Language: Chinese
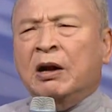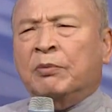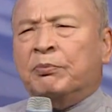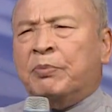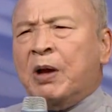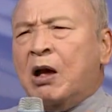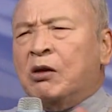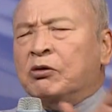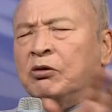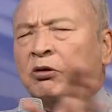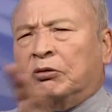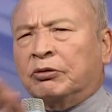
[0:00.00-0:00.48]
不
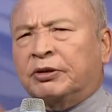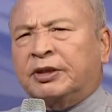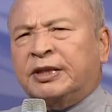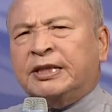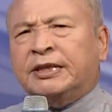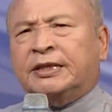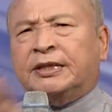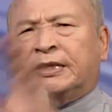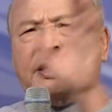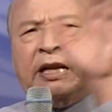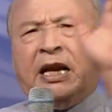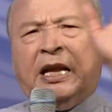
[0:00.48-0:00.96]
要用自
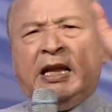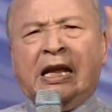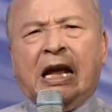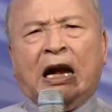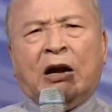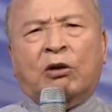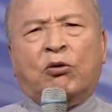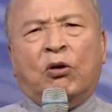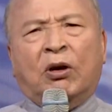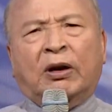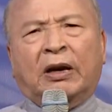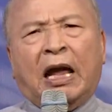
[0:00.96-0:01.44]
己的眼
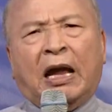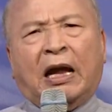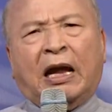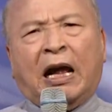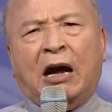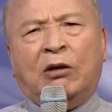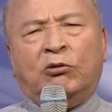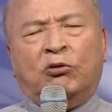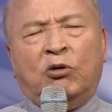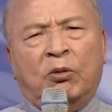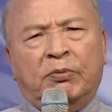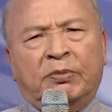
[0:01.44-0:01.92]
光来
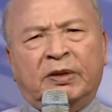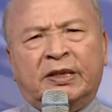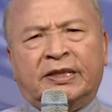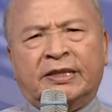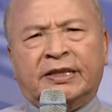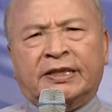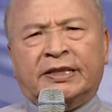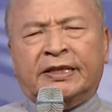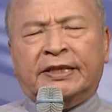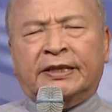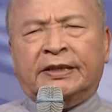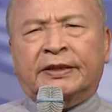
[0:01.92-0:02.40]
看我们
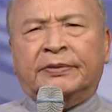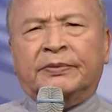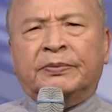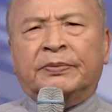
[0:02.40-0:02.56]
自己。